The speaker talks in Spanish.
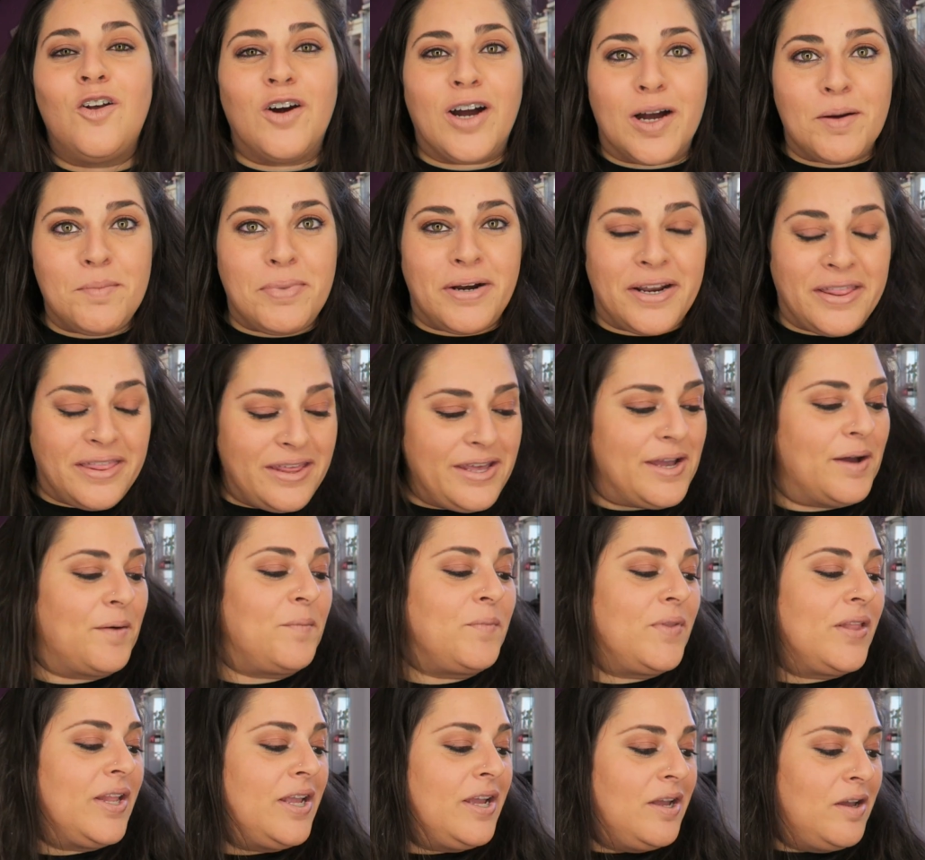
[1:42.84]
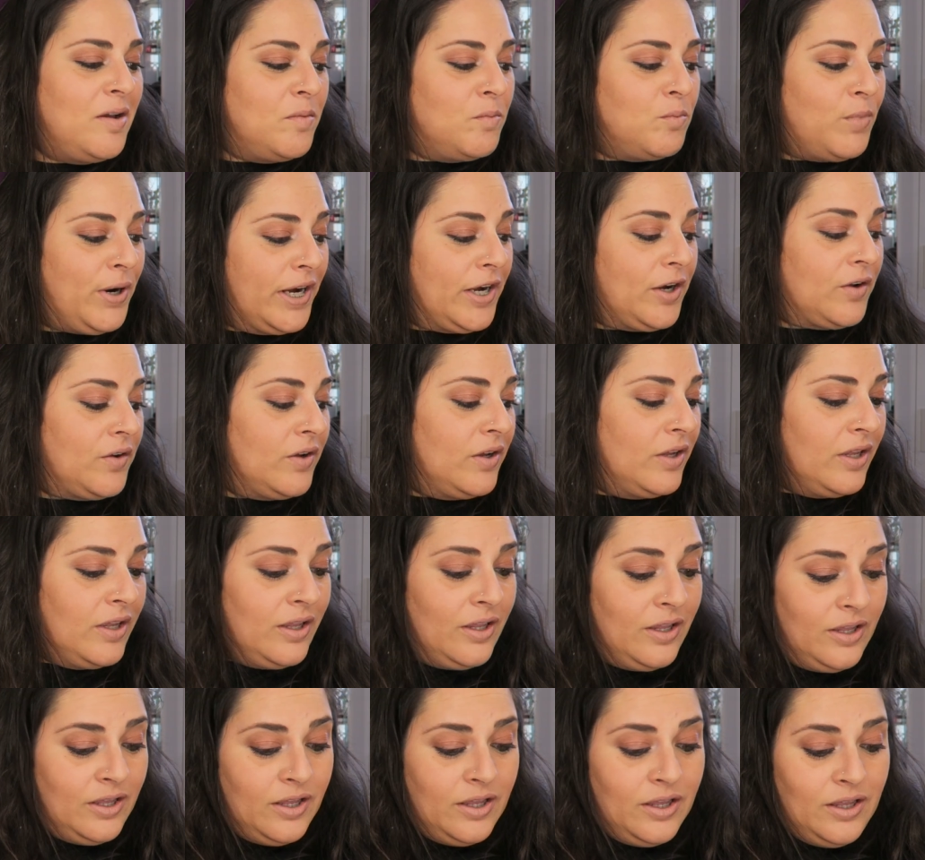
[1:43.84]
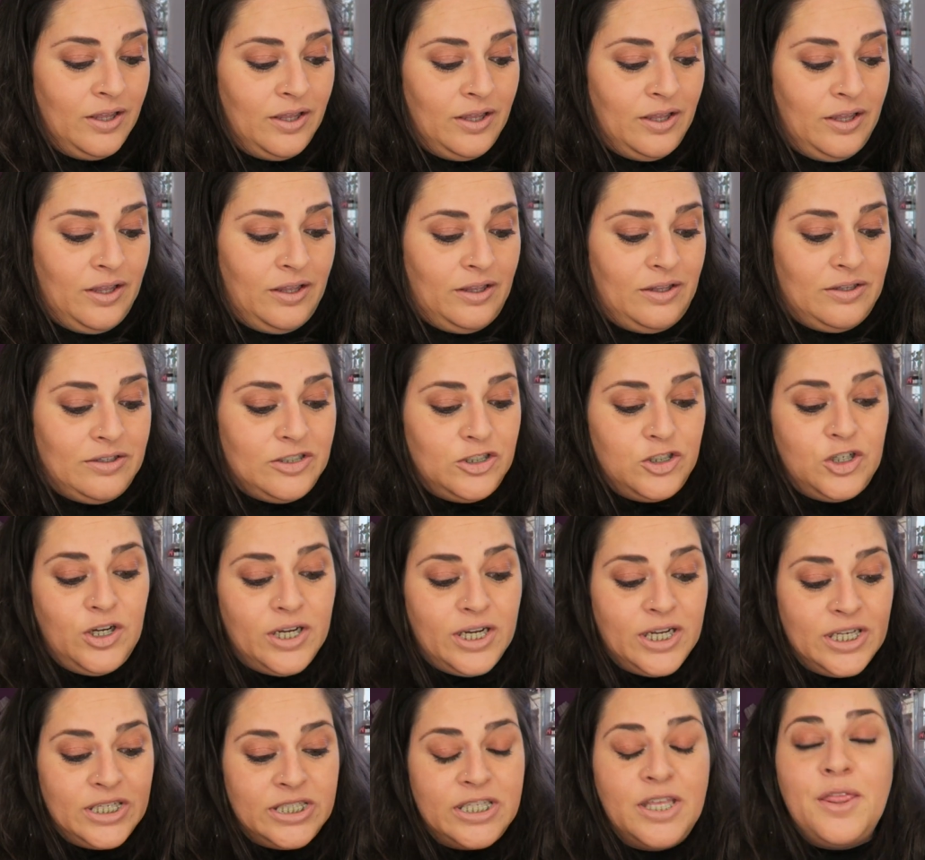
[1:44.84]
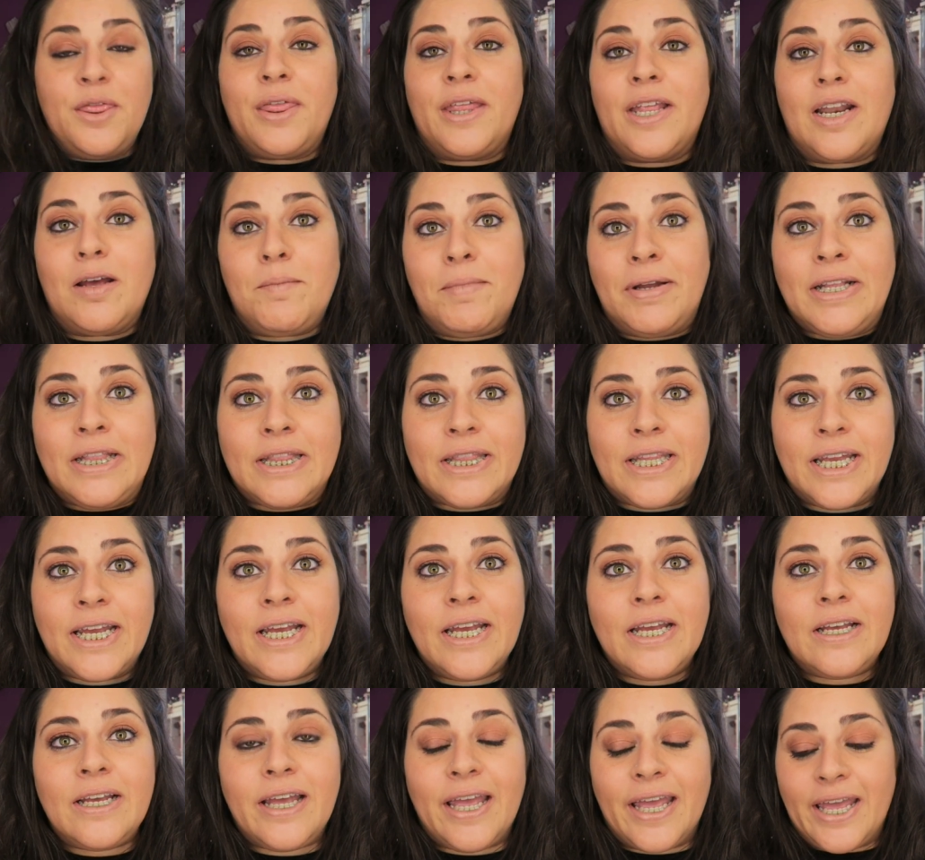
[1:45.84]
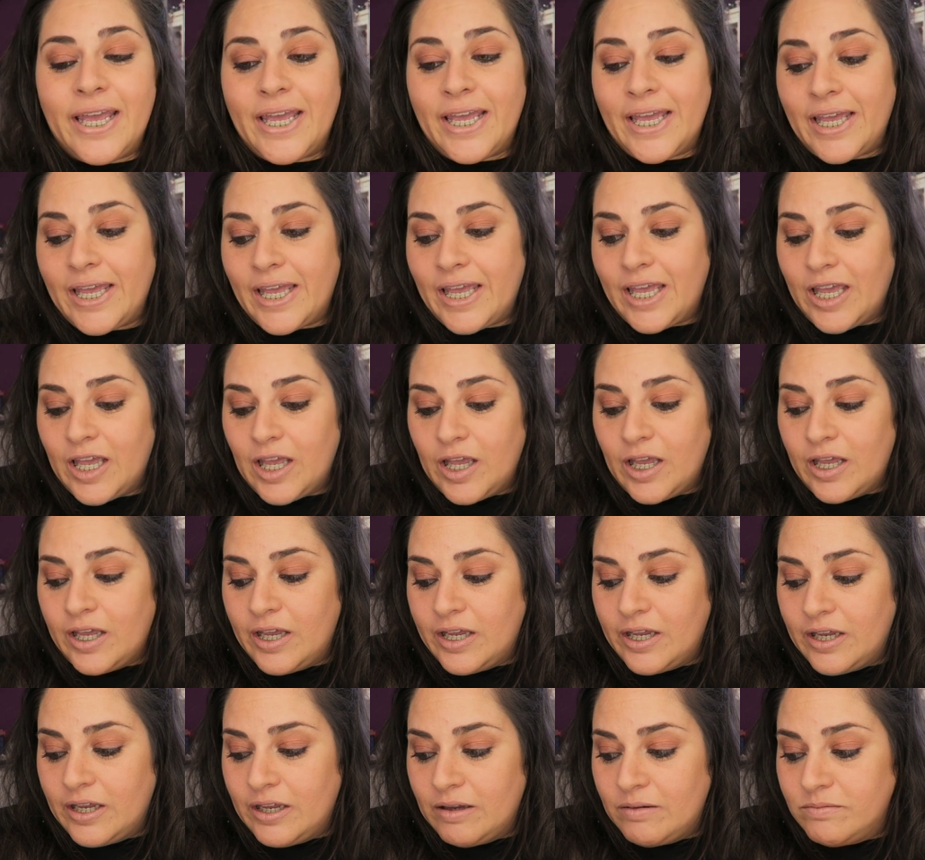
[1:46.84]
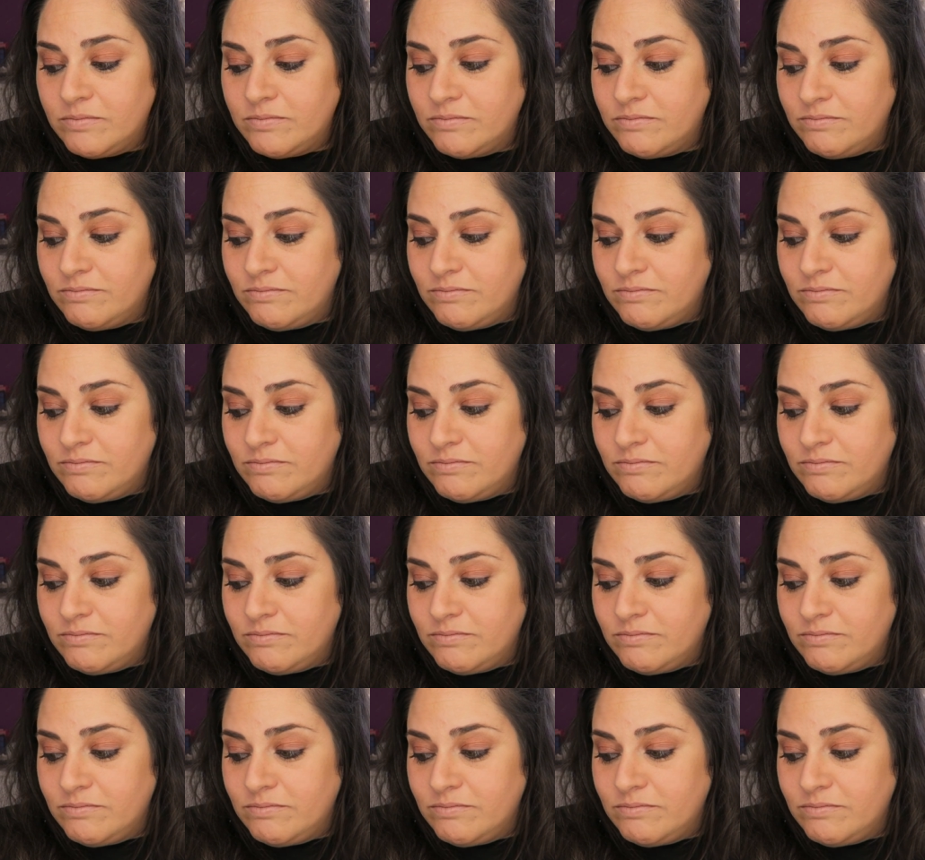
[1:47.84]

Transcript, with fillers: loca perdida. Bueno, yo es que sinceramente eh,